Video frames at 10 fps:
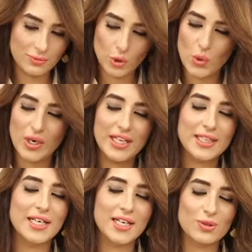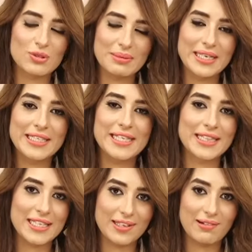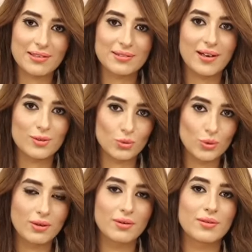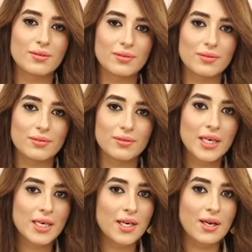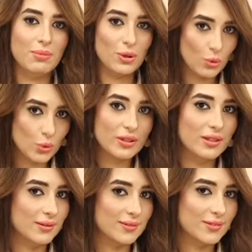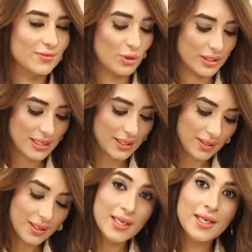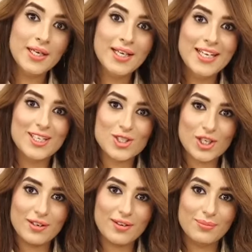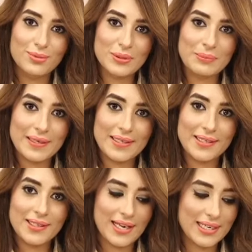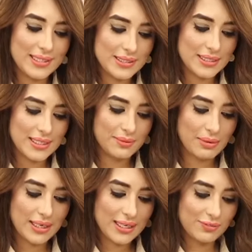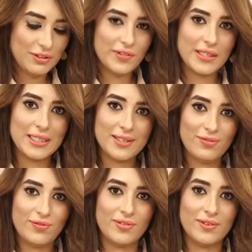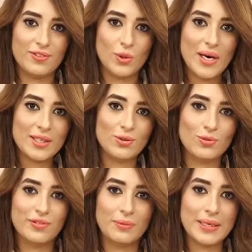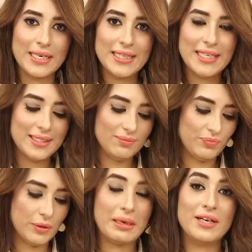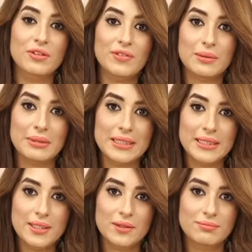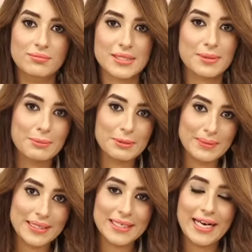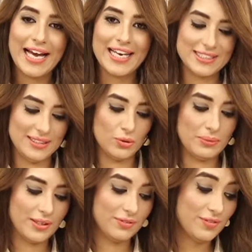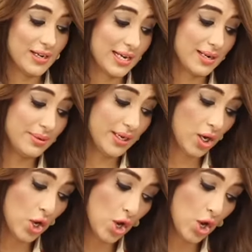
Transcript: كلنا انا وزمايلي هتلاقي الرد على طول آه، موجود في وقتها ان شاء الله يا رب تبقى اكلتي زي ما هي خفيفه كده في, الوقت وفي امكانيتها تبقى خفيفه على معدتك زي ما بتمنى حلقتي تبقى خفيفه على قلبك